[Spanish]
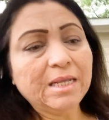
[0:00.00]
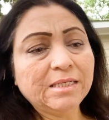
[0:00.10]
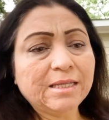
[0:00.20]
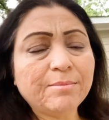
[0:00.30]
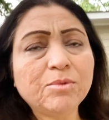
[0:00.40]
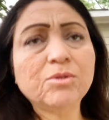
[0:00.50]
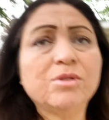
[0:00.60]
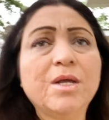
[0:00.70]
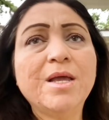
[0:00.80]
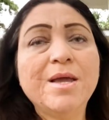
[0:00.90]
Estamos
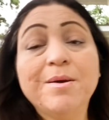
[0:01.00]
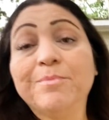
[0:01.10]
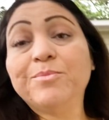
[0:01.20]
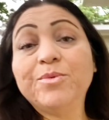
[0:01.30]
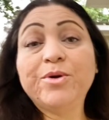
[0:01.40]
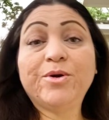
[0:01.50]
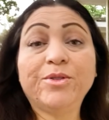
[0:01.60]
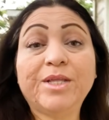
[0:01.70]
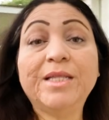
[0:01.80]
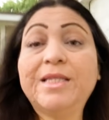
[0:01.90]
muy
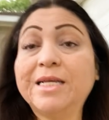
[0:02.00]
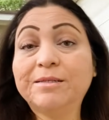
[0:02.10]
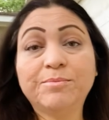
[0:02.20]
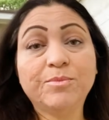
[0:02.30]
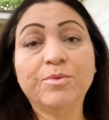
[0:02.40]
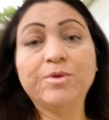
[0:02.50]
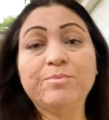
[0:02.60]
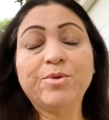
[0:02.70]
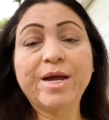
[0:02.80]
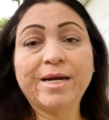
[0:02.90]
contentas, muy,
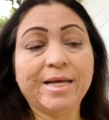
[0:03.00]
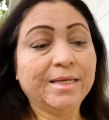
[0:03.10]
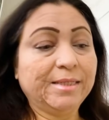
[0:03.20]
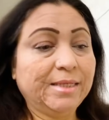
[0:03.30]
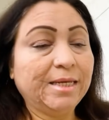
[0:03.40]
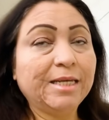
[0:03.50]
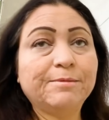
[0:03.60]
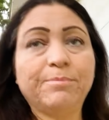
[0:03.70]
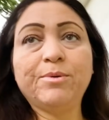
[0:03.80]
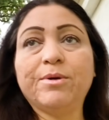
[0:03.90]
muy agradecidas
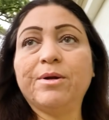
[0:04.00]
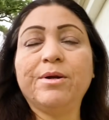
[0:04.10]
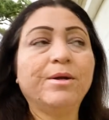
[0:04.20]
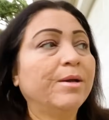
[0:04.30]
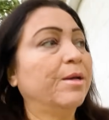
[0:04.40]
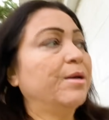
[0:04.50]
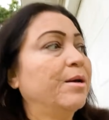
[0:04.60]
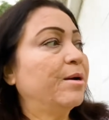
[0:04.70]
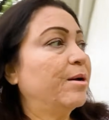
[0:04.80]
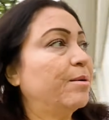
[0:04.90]
por,
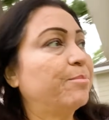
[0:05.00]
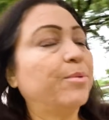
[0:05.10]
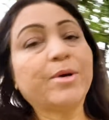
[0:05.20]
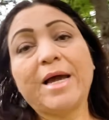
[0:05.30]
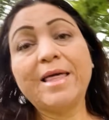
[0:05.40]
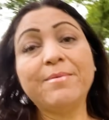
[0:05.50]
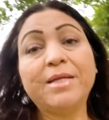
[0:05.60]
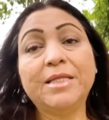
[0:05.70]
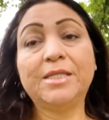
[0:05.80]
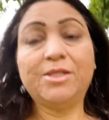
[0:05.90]
por cada
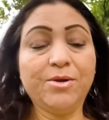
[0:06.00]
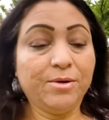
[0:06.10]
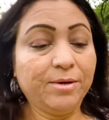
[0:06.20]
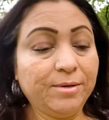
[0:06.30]
bendición.